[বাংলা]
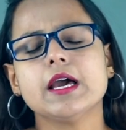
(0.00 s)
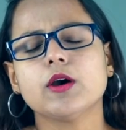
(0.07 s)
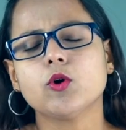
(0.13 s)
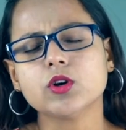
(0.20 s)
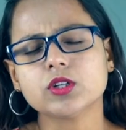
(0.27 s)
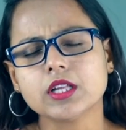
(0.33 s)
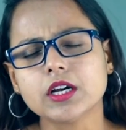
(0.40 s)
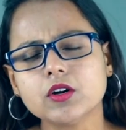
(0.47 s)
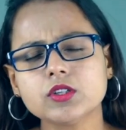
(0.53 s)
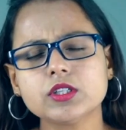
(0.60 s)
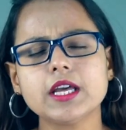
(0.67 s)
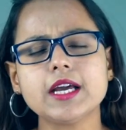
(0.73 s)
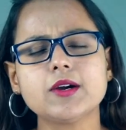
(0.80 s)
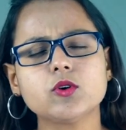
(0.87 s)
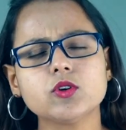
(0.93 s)
করতে করতে
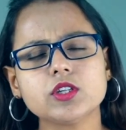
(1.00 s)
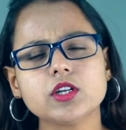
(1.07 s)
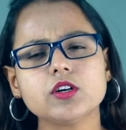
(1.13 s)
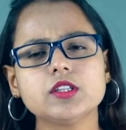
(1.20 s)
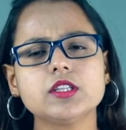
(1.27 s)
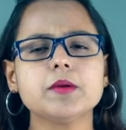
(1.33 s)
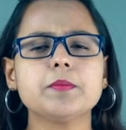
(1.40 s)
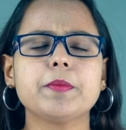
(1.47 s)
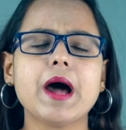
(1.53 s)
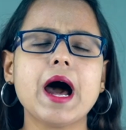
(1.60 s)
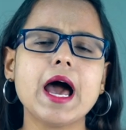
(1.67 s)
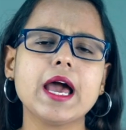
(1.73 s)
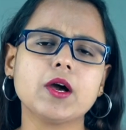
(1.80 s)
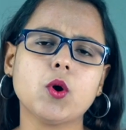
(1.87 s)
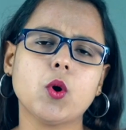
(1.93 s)
করতে করতে
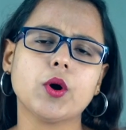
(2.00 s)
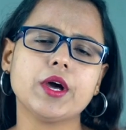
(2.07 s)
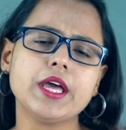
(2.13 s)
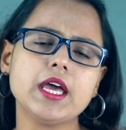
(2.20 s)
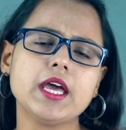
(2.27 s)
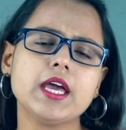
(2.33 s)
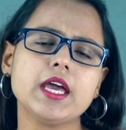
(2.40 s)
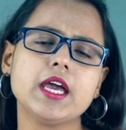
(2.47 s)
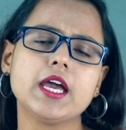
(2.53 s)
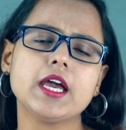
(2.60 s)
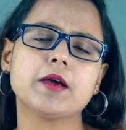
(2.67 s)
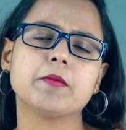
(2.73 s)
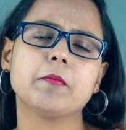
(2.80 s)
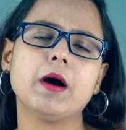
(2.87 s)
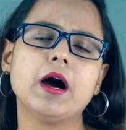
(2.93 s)
প্রায় কয়েক
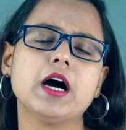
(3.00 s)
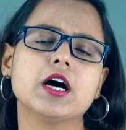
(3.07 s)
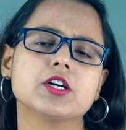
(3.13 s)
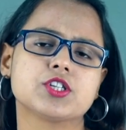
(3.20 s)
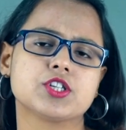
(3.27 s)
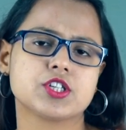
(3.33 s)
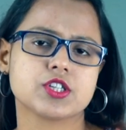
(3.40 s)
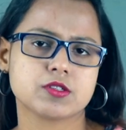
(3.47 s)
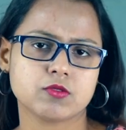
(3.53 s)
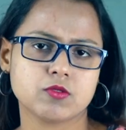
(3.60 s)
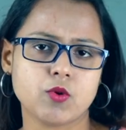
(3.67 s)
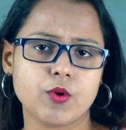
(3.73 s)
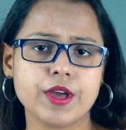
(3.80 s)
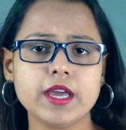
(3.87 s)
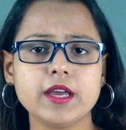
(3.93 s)
মাস
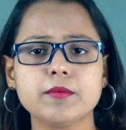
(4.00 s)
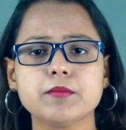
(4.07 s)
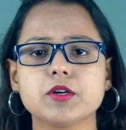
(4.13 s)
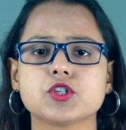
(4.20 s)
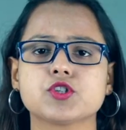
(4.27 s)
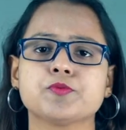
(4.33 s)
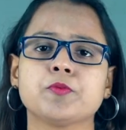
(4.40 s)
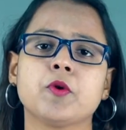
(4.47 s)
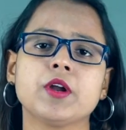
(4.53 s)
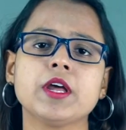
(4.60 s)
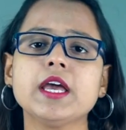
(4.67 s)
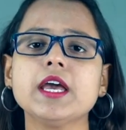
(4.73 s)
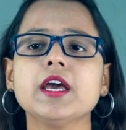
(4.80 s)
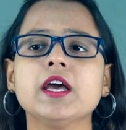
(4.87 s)
কয়েক মাস পরে